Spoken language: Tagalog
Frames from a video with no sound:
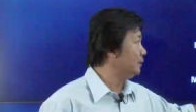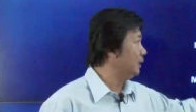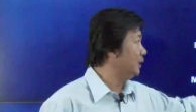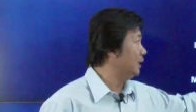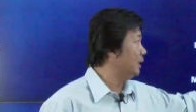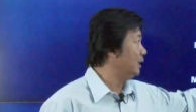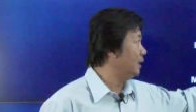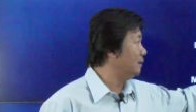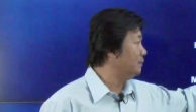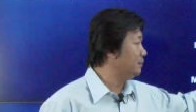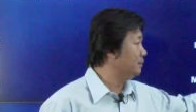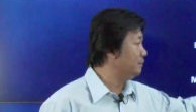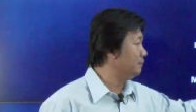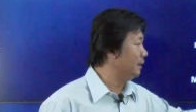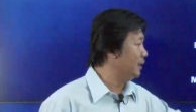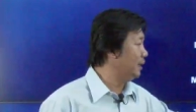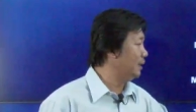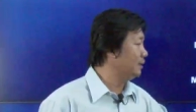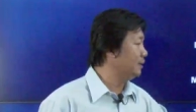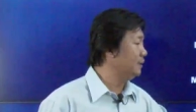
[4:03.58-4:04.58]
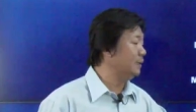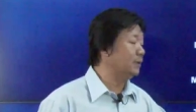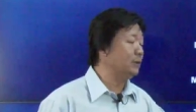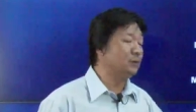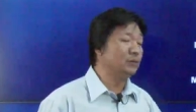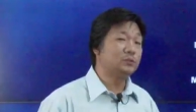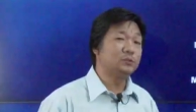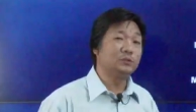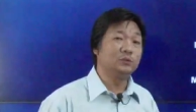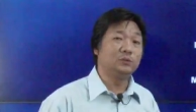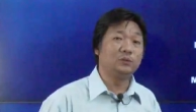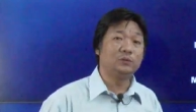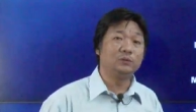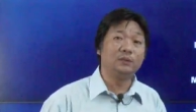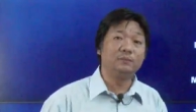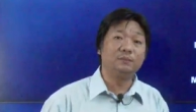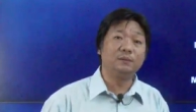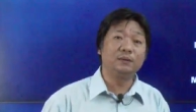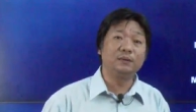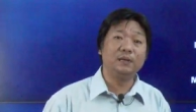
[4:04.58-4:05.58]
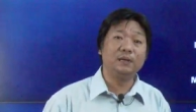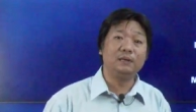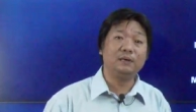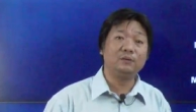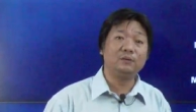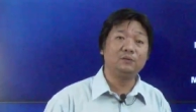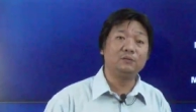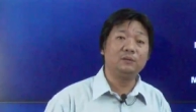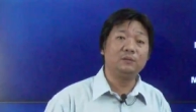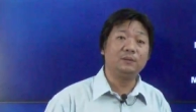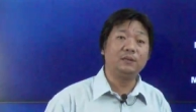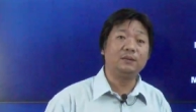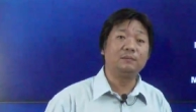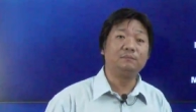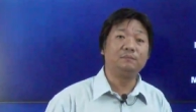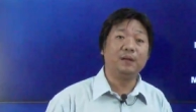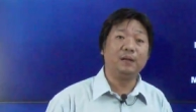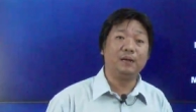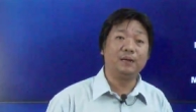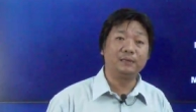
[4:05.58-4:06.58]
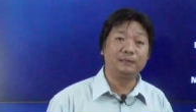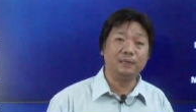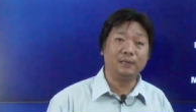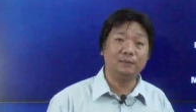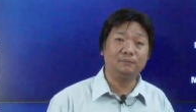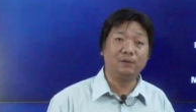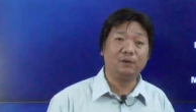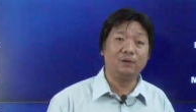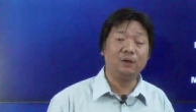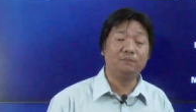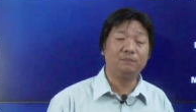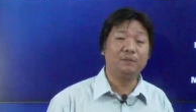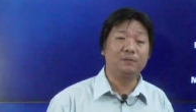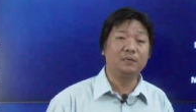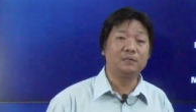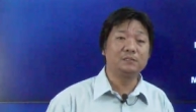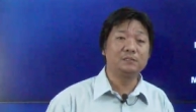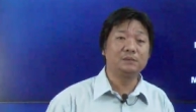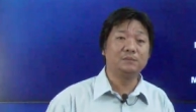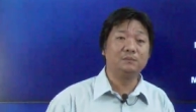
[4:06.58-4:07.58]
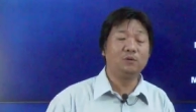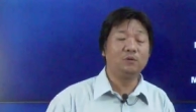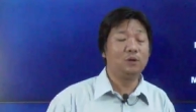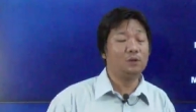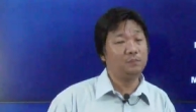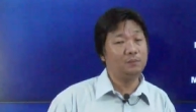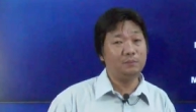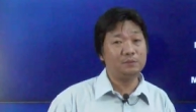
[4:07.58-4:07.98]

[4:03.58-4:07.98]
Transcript: at ang nalalabing bahagi ng Luzon ay magkakaroon naman ng bahagyang maulap hanggang sa maulap.